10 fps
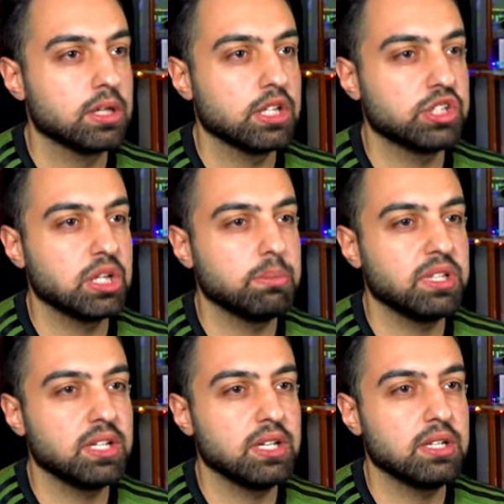Gençler bir
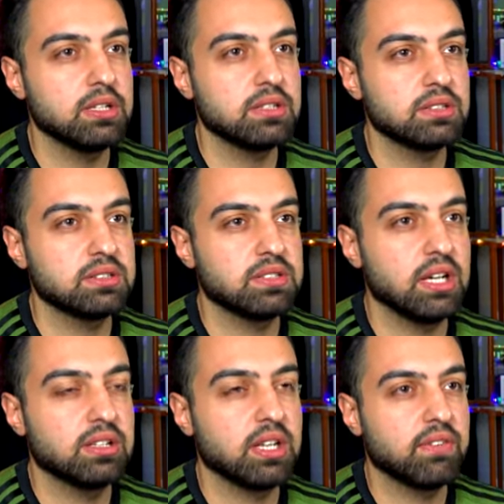de
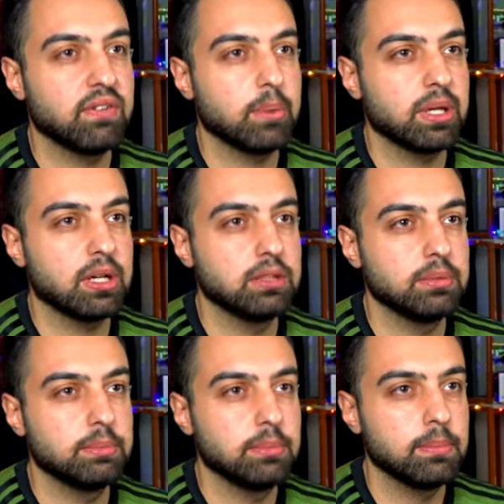sağ tarafa
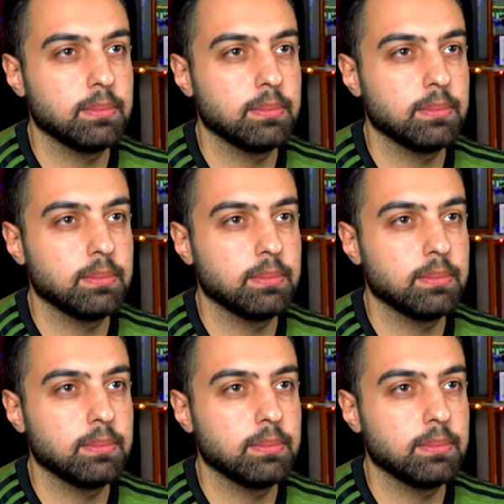bakalım.